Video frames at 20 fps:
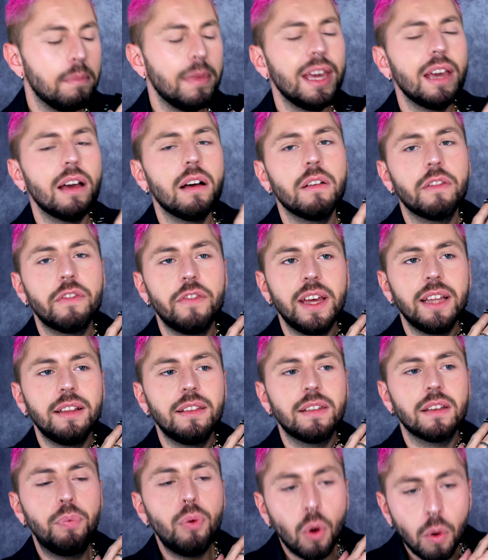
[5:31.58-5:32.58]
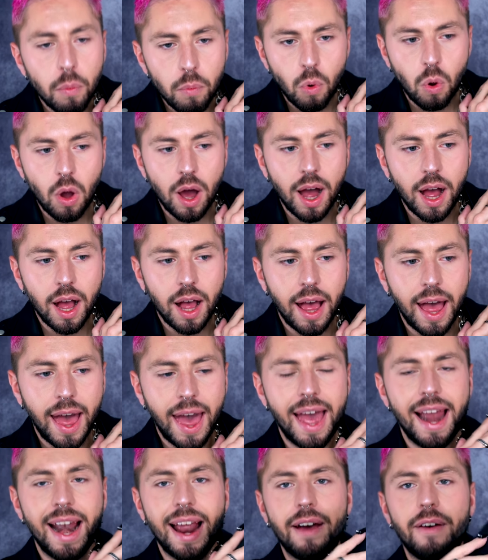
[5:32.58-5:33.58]
Mais en fait, pour moi,
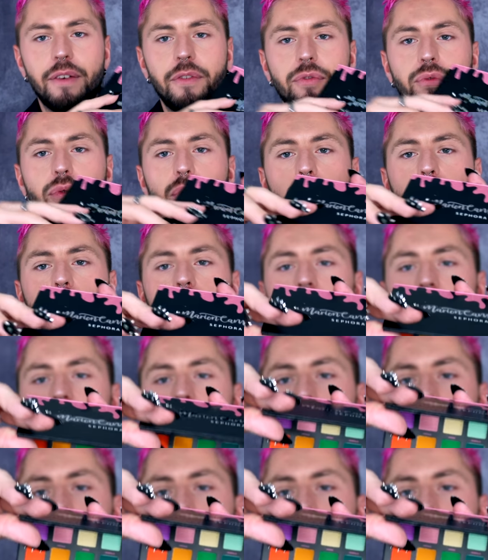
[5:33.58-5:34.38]
elle a voulu faire